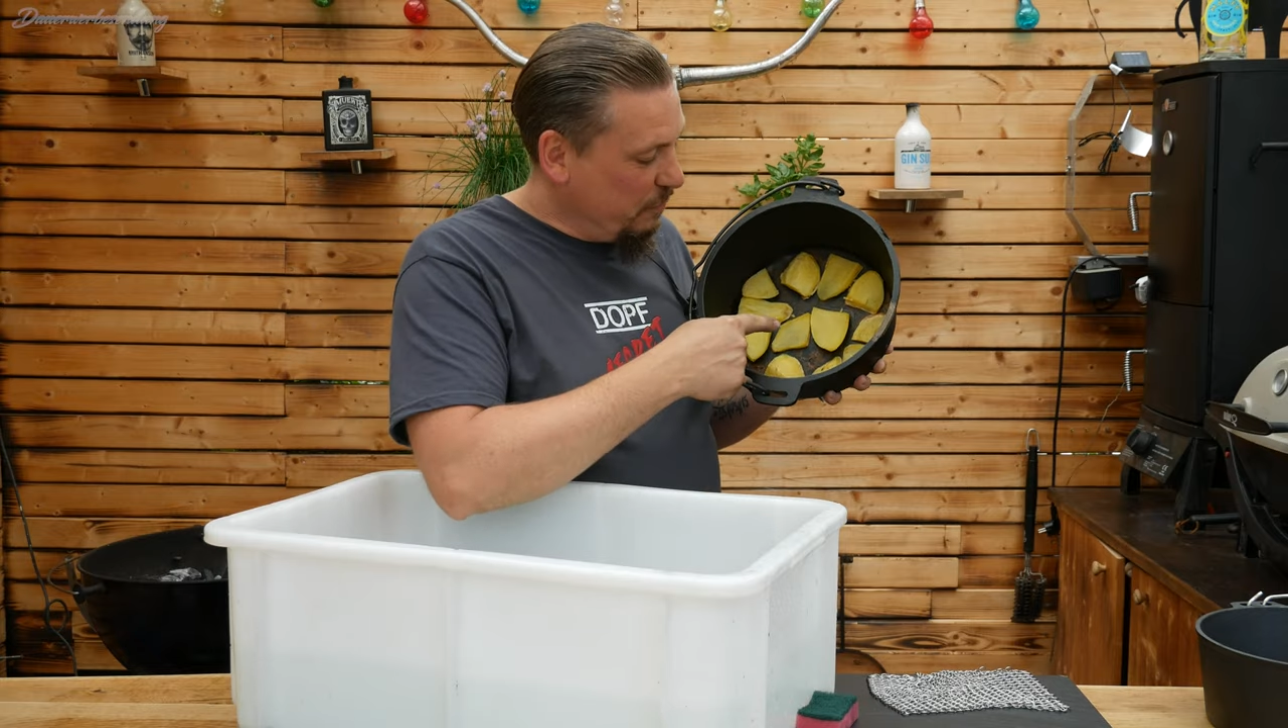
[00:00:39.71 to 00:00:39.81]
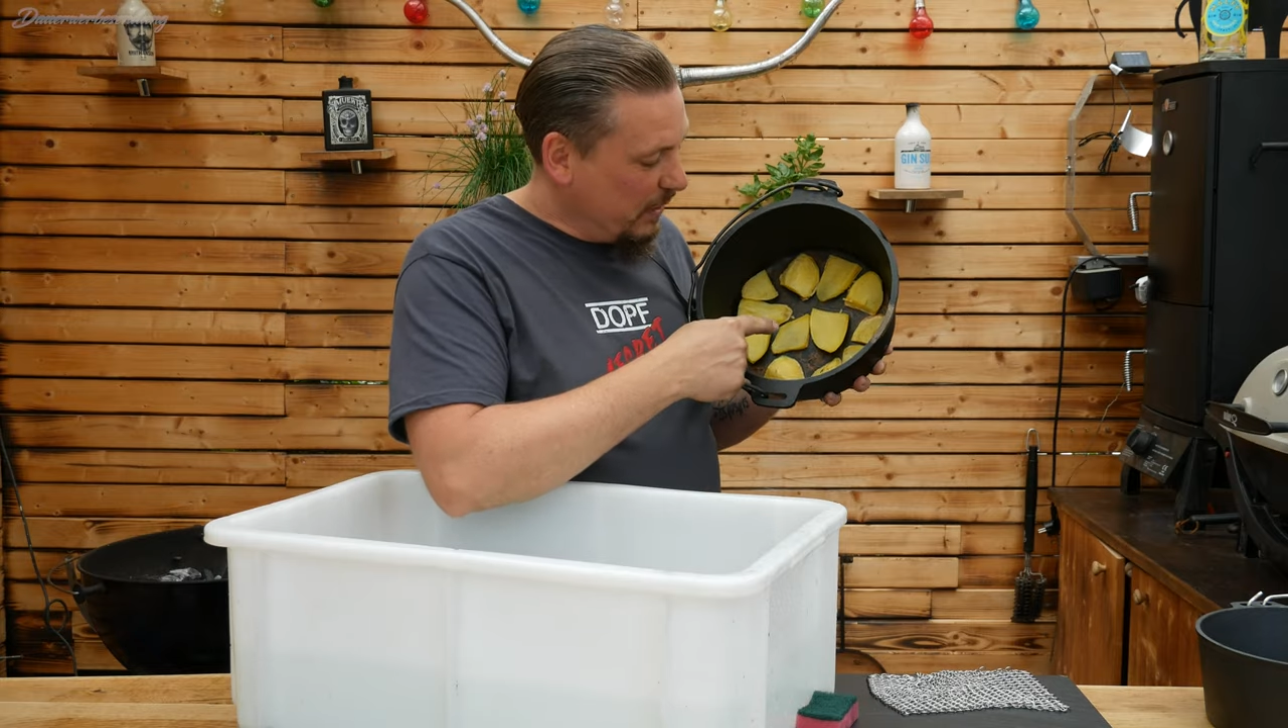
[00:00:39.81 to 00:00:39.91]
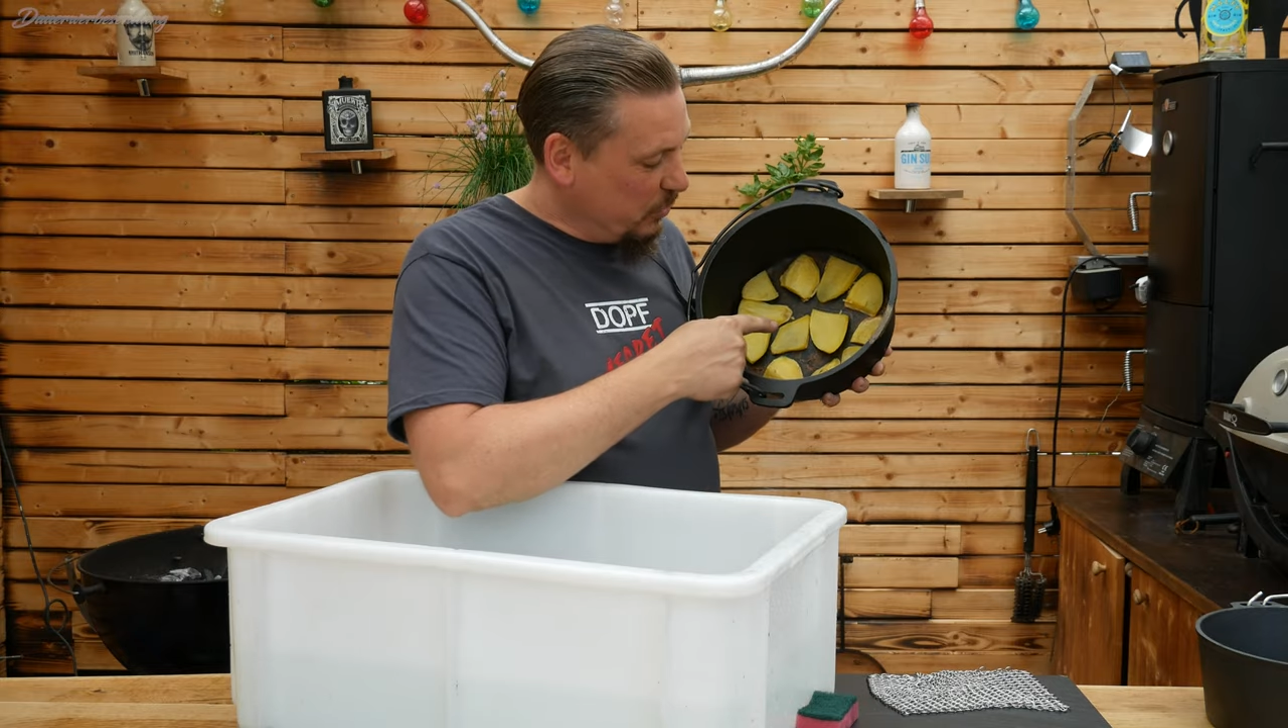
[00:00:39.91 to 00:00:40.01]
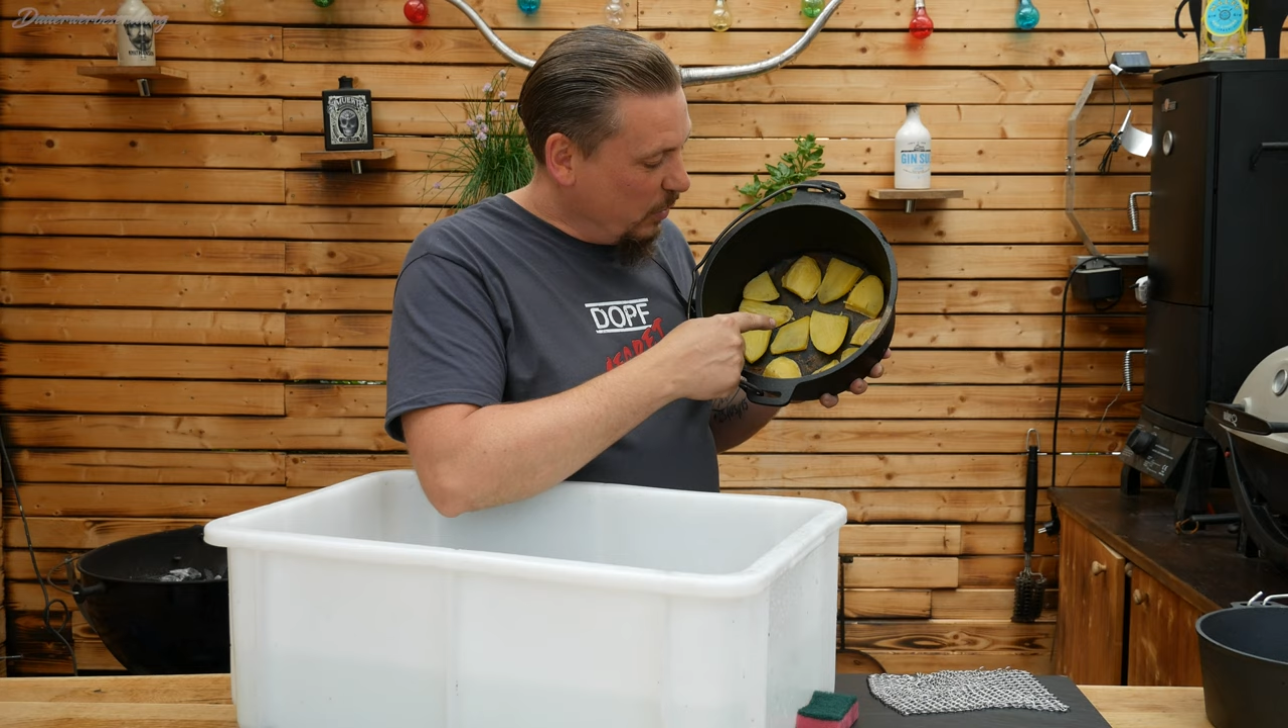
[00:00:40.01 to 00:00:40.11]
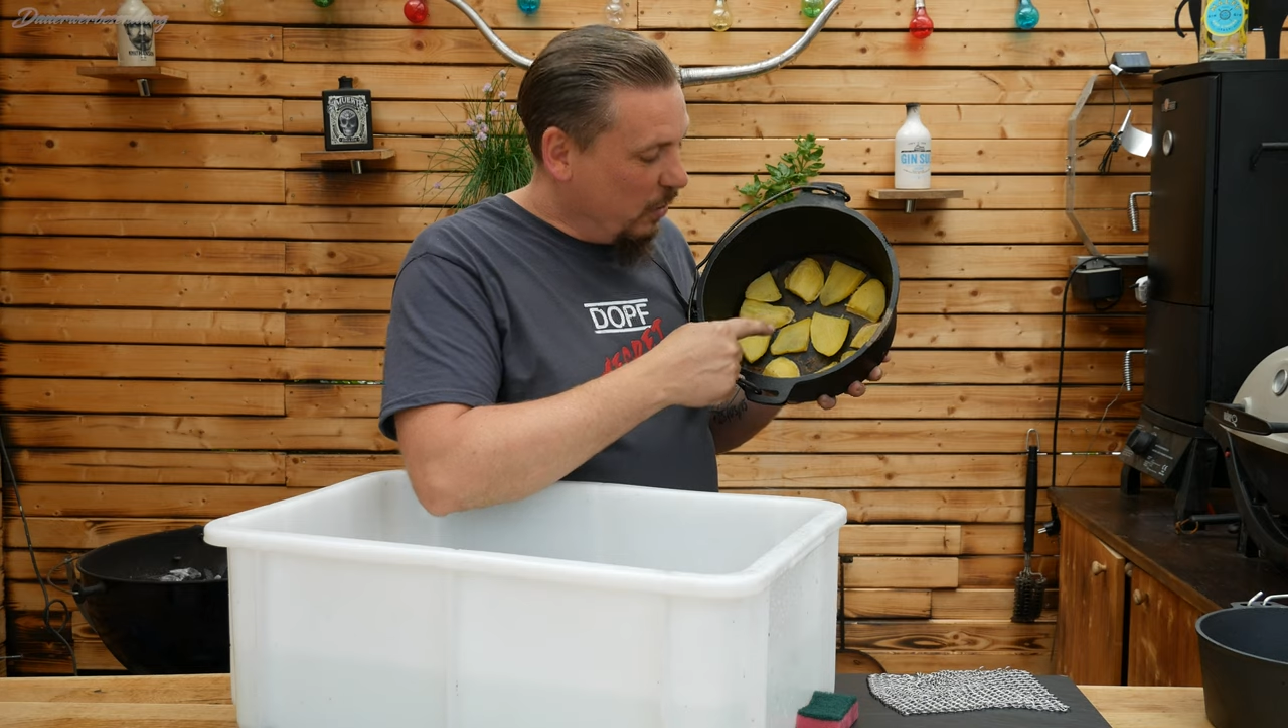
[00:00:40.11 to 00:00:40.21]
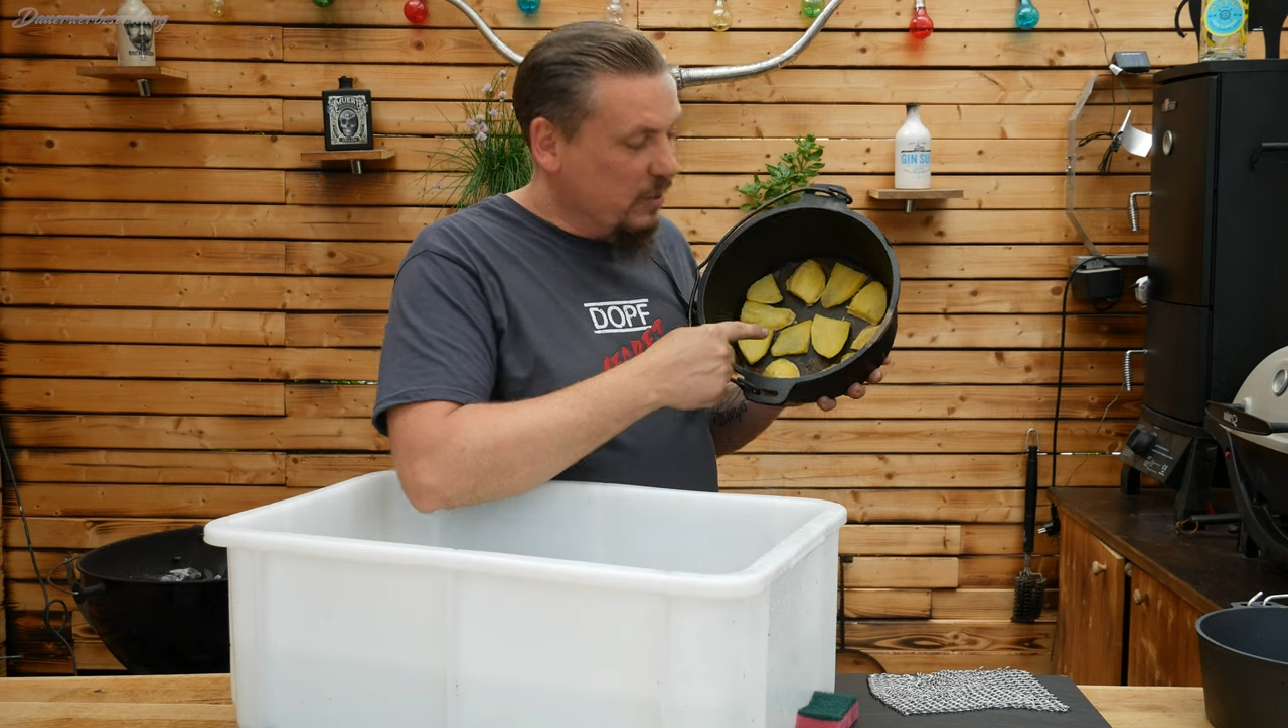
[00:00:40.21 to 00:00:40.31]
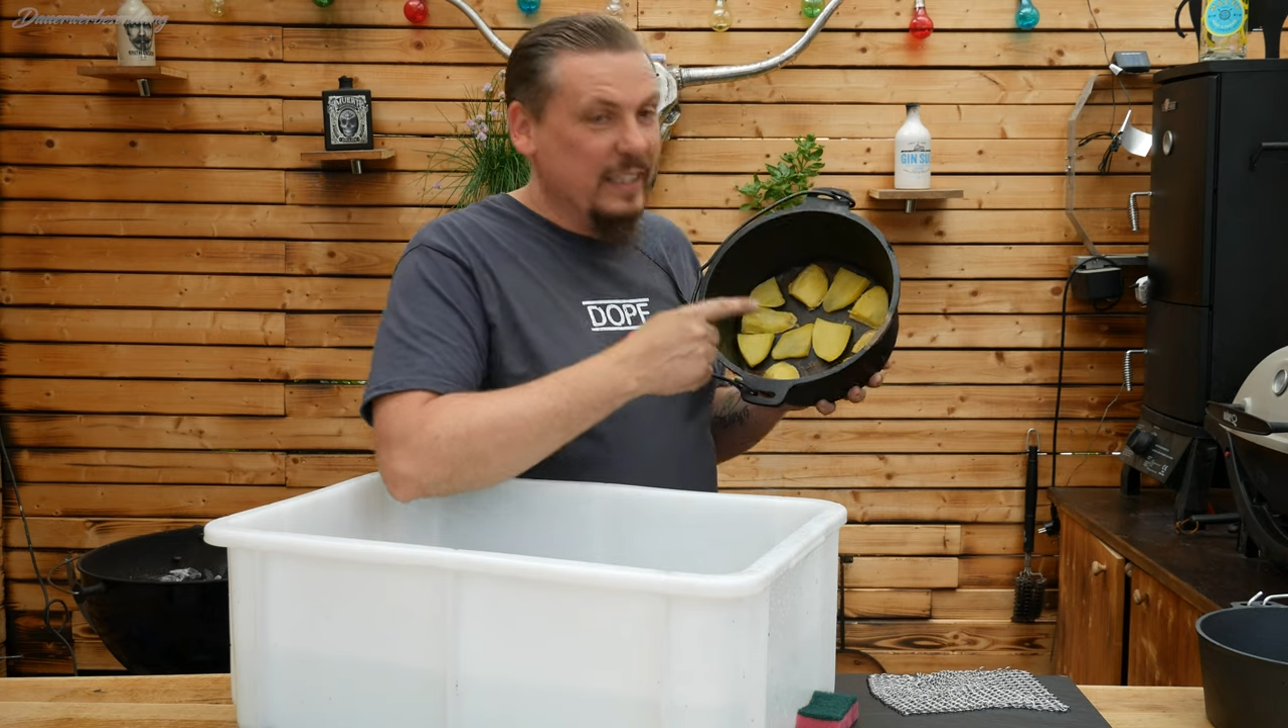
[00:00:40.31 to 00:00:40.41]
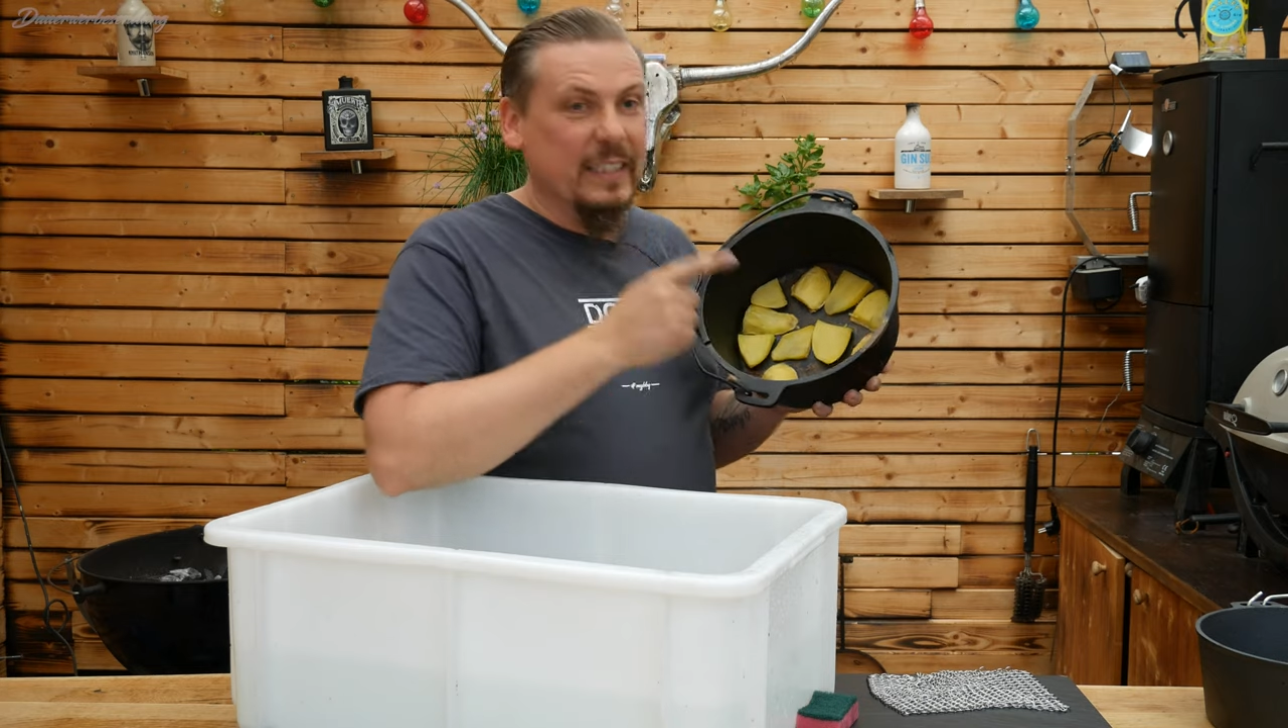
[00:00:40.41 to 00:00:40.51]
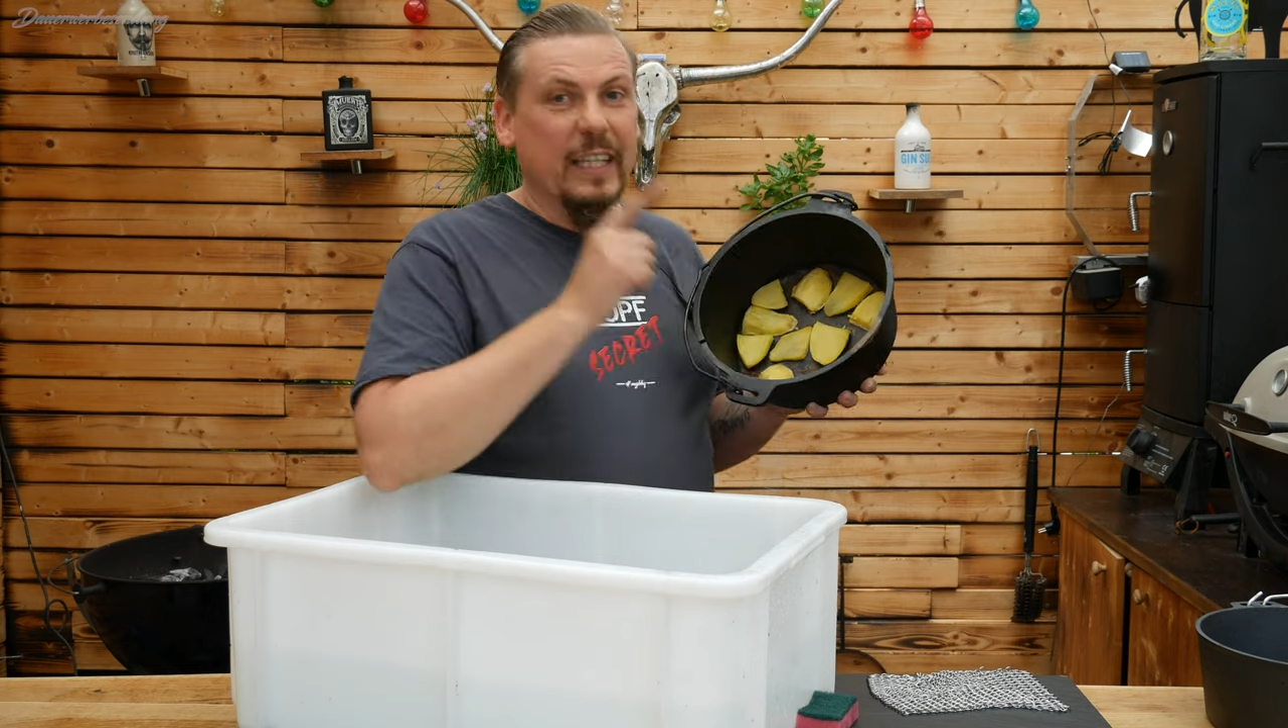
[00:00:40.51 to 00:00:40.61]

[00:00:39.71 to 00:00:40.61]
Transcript: mal so aussieht,